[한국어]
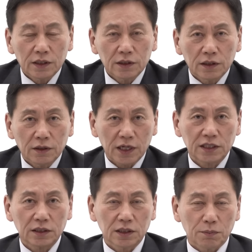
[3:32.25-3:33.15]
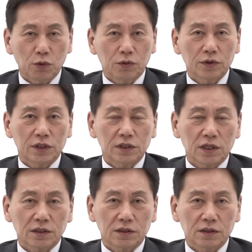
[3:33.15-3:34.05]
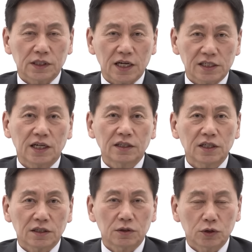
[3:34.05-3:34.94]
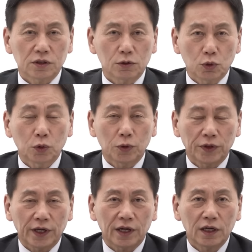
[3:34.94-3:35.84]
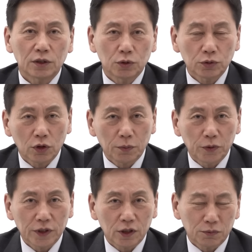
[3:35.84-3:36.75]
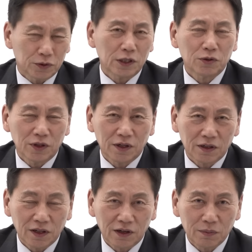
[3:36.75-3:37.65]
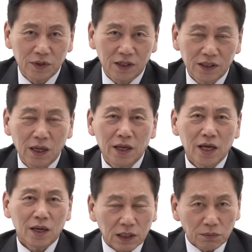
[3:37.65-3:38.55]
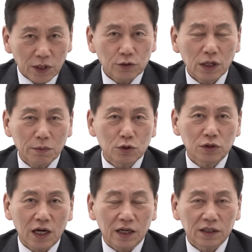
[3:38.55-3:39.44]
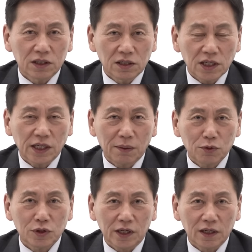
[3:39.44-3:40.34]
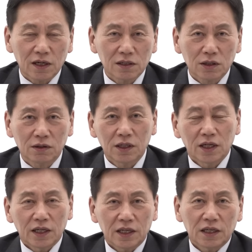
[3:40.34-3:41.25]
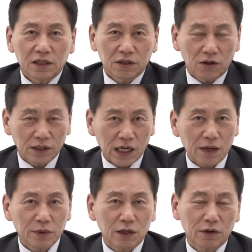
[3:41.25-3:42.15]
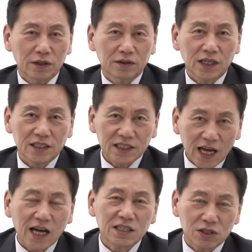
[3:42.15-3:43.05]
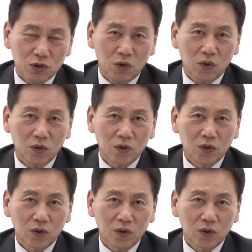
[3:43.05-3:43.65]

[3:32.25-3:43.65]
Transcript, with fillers: 그 하시는 이제 본거지는 이제 사실상은 이제 서울 종로인데 종로를 포기하고 부산으로 내려갑니다. 근데 김대중의 민주당, DJ의 민주당에서 영남이라고 하는 건 사실 사지죠.